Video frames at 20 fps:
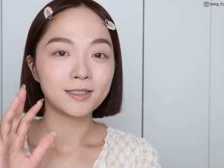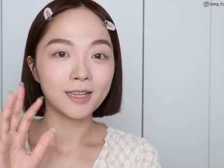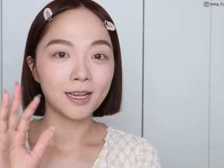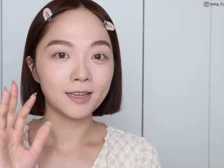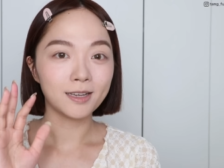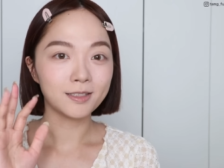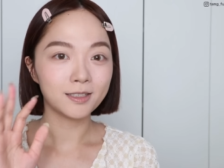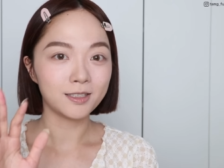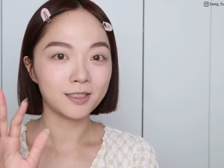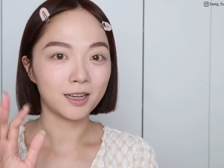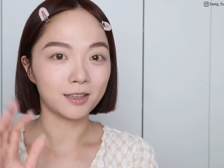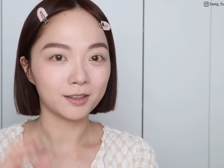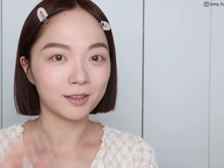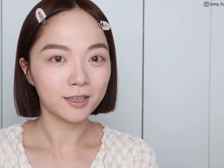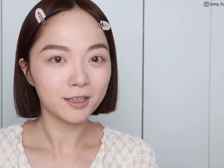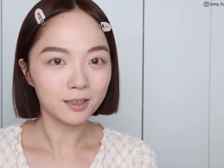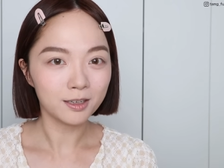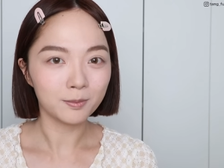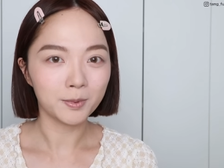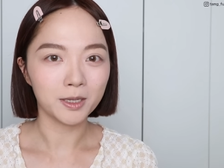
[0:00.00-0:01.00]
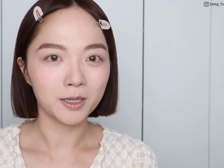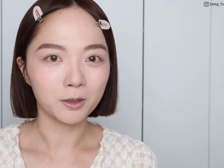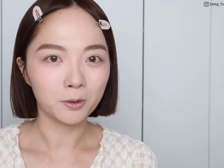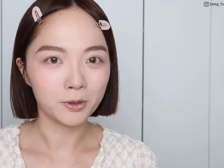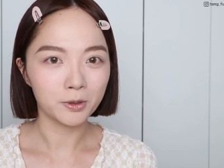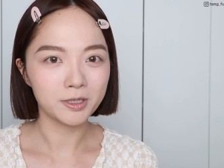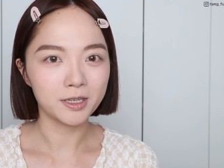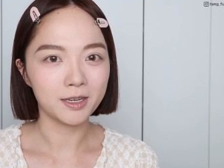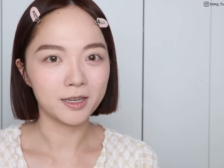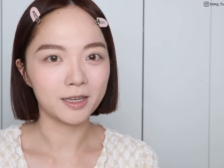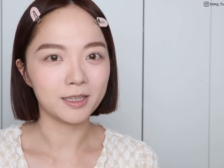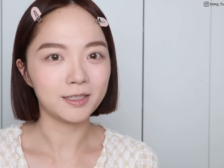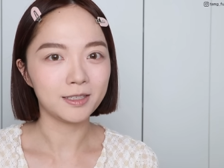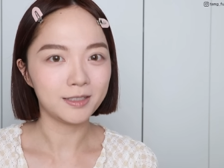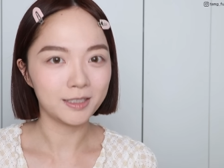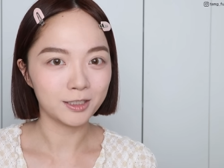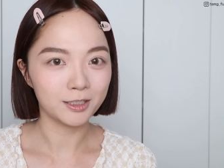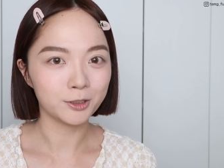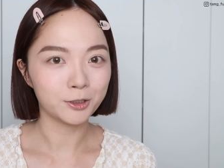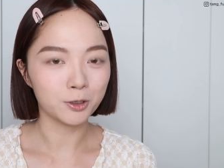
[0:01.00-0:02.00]
再来是想特别推荐给
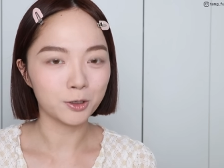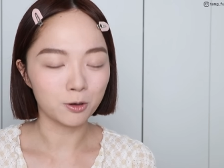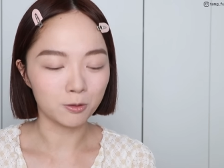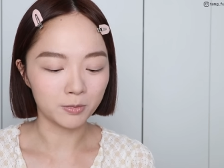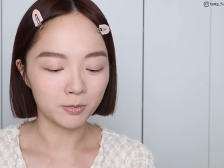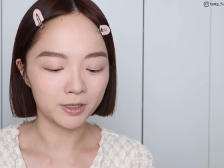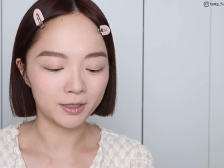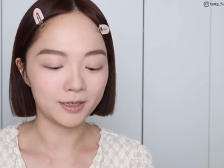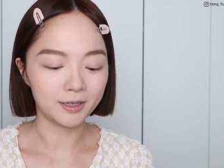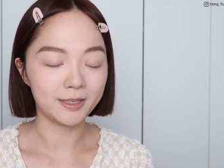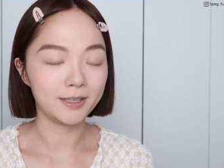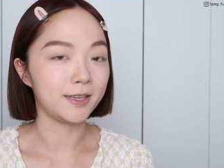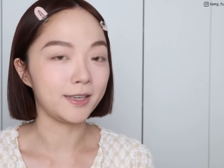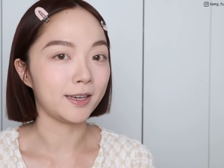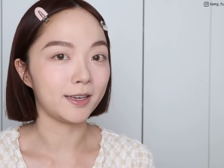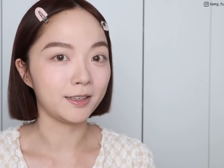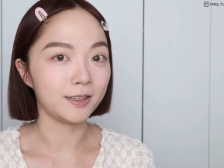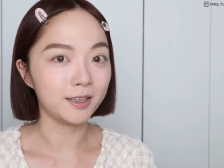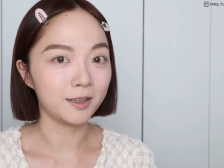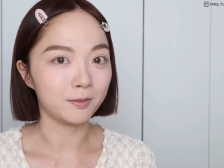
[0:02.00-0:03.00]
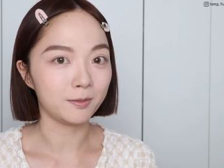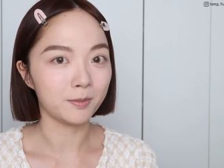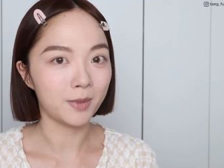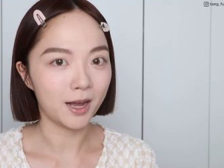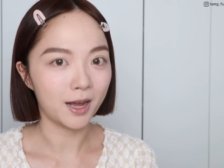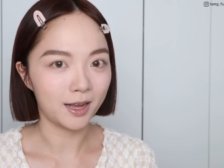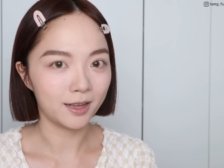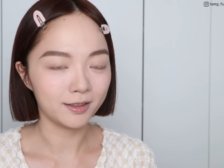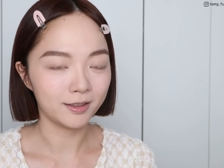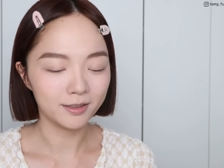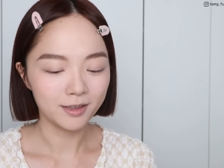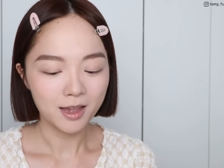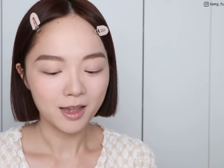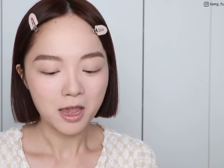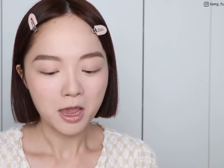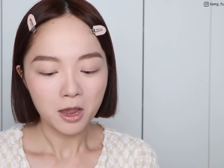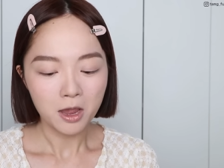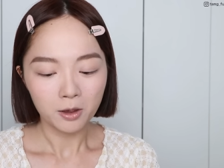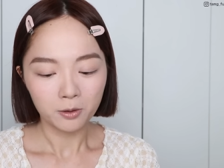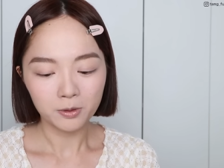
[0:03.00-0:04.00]
新手们的眼影盘，
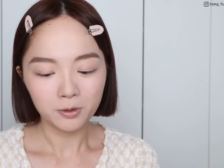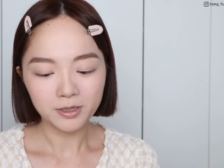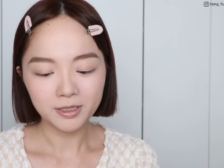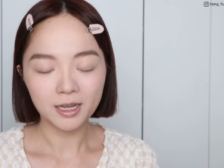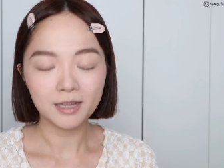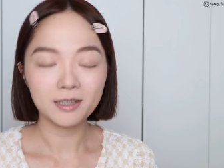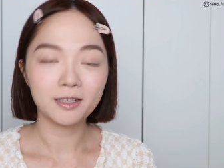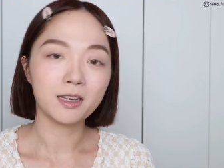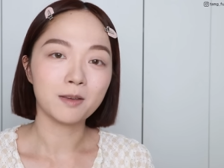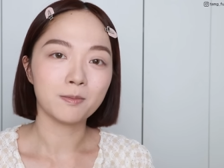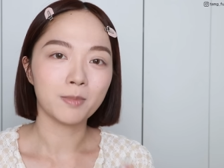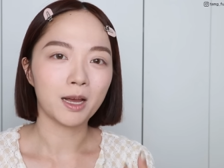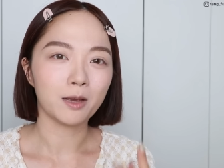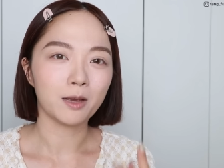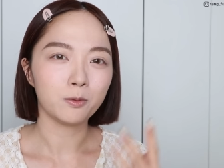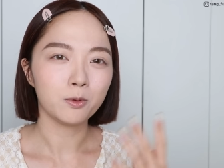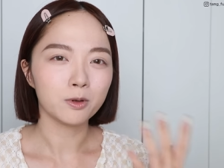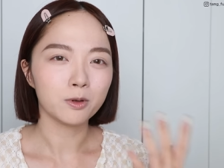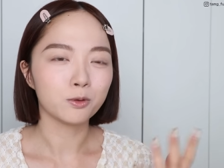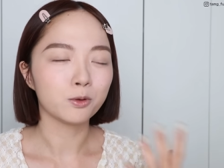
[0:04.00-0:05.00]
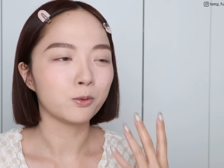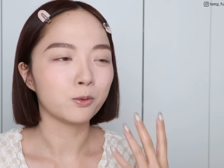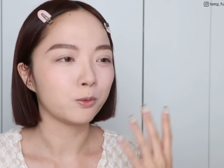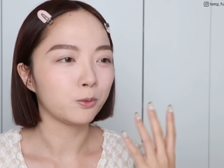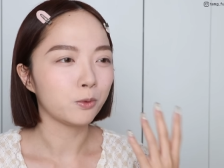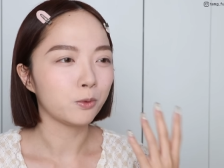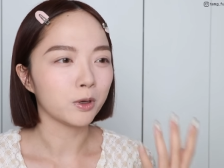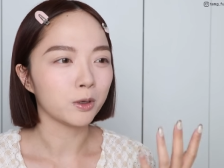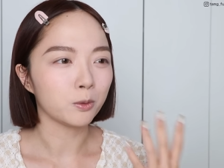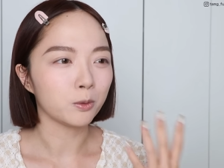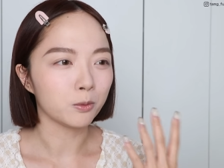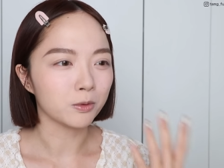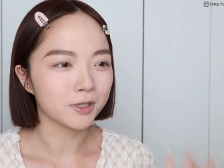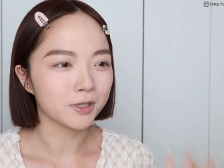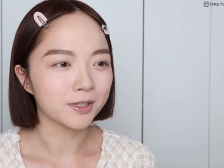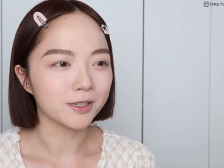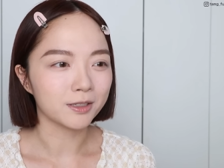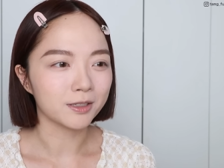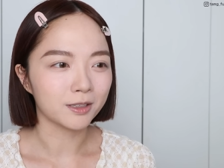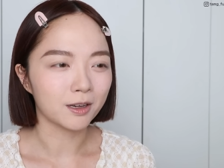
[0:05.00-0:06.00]
因为现在眼影盘越出越多
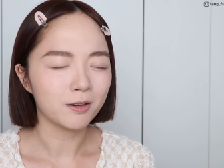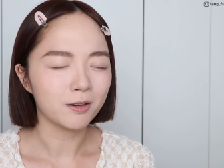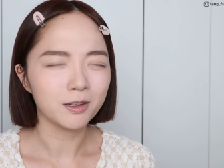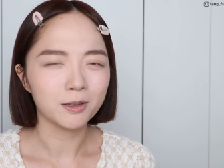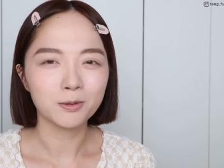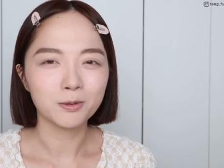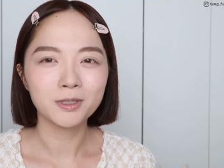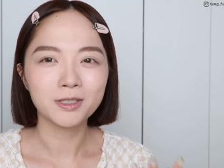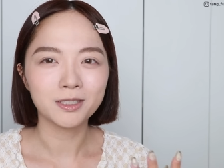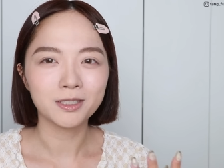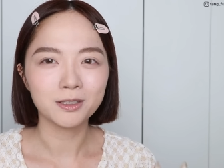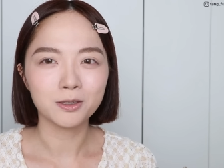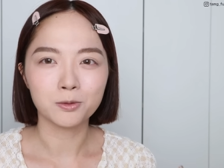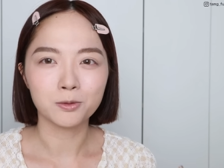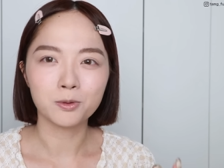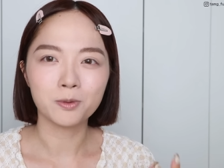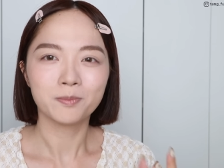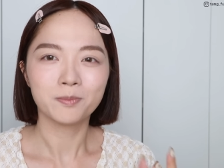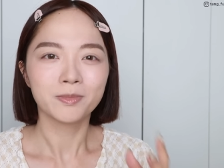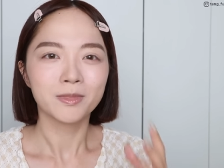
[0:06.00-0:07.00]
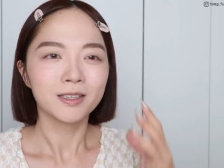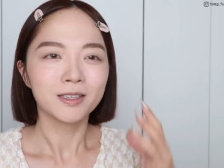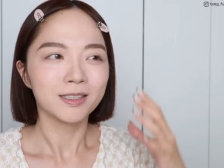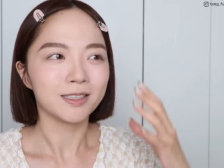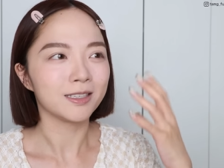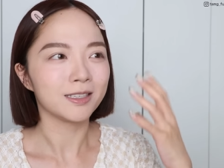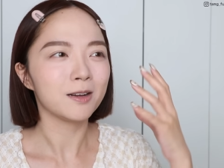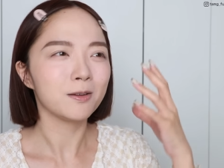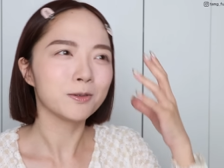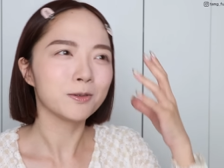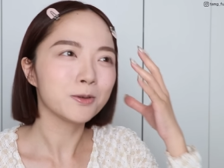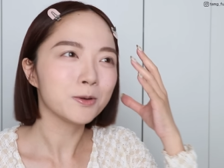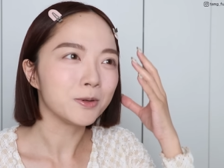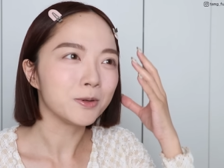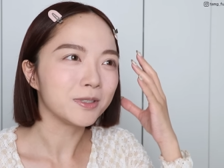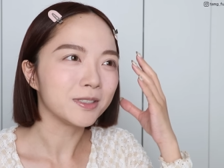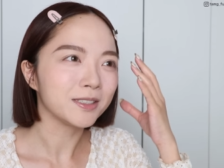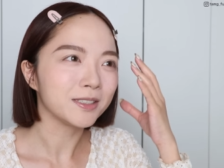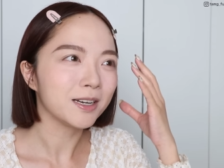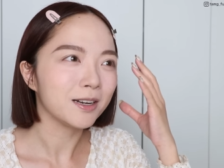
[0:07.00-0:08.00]
色，然后很多新手就你知道就
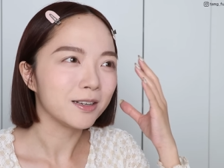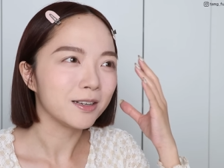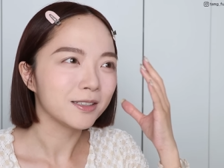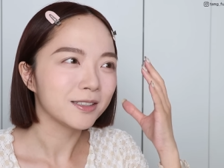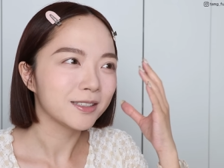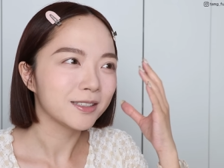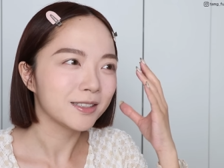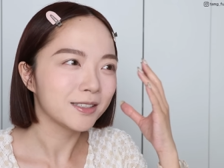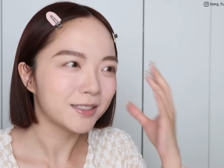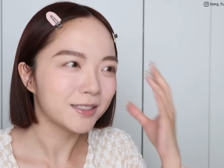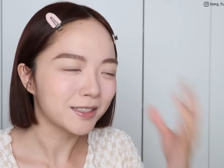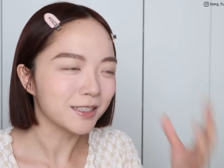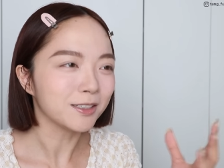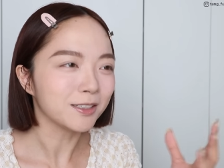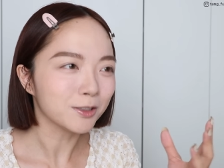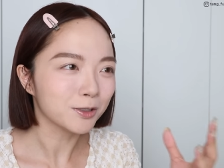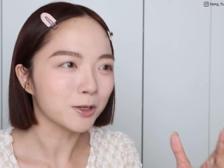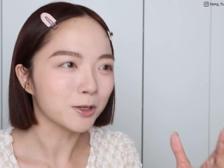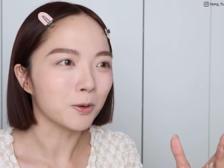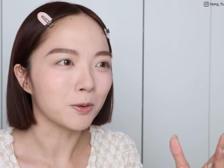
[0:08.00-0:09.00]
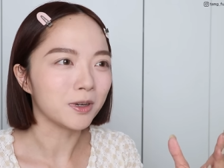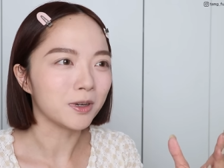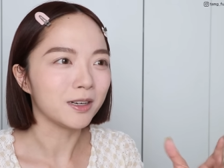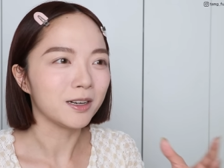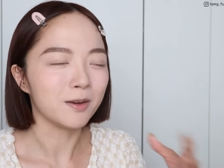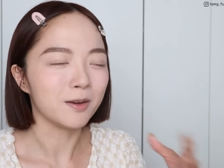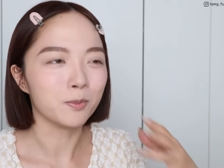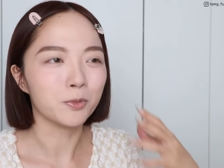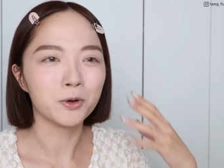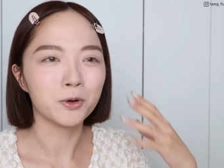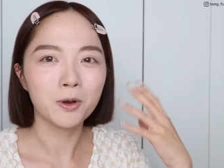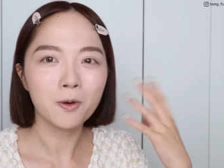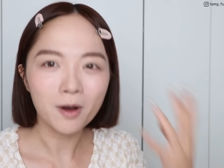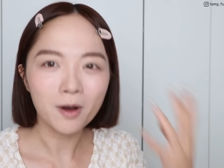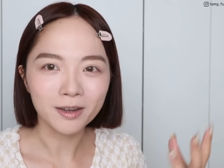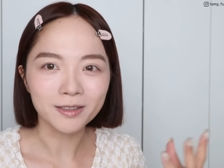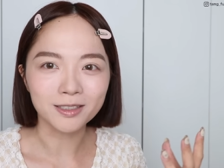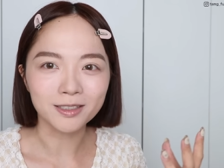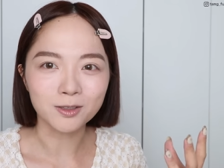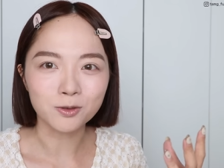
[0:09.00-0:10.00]
已经。新手了，很不会
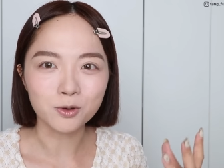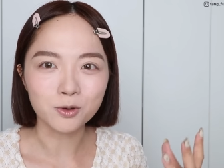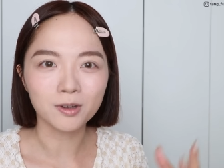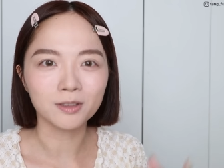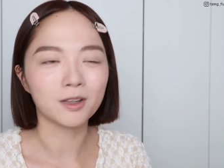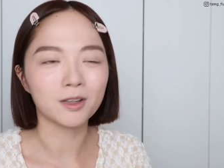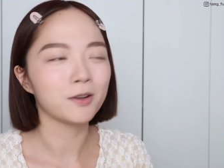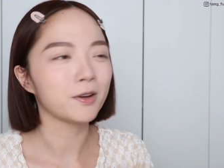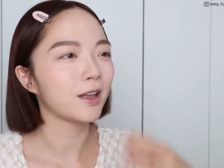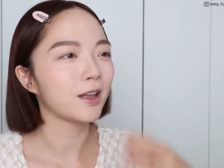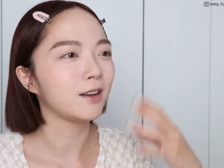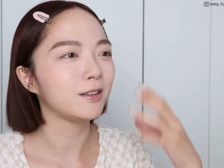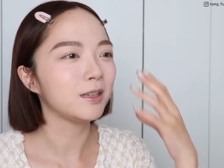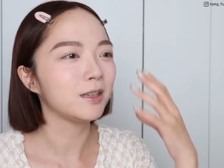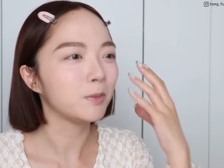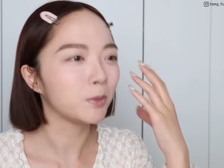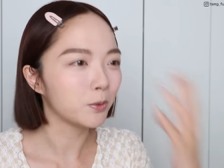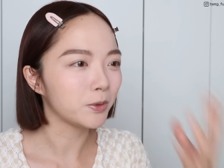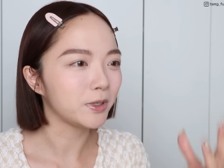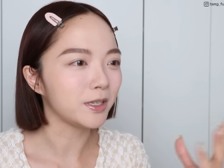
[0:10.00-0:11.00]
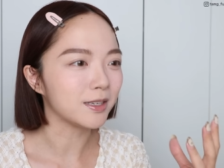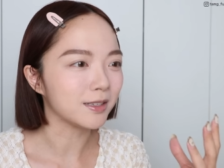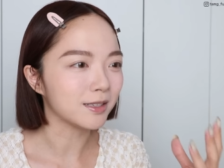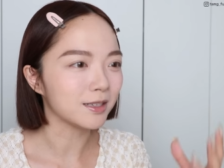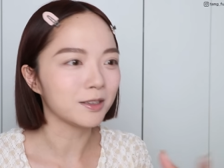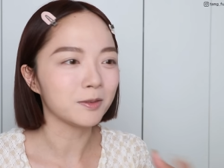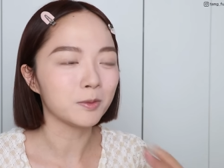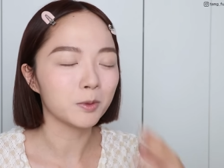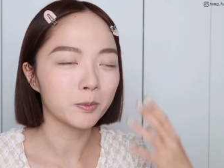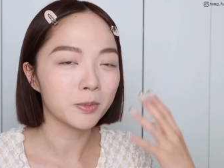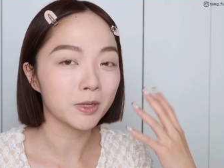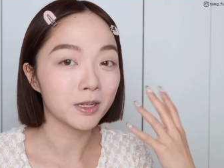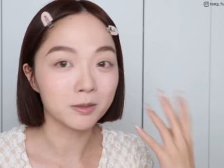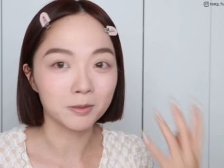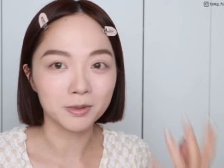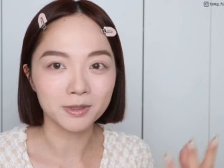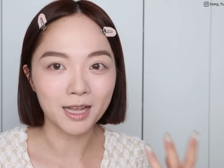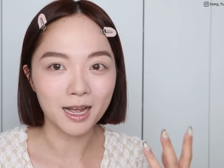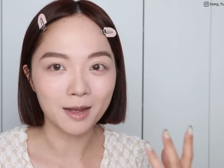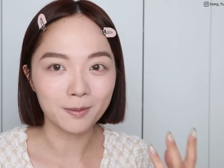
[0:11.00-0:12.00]
画眼妆，然后又看到那么多颜色，根本都不知道
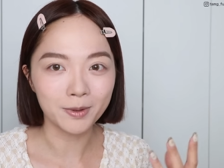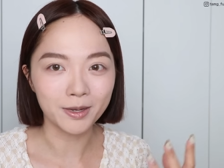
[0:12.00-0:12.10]
怎么搭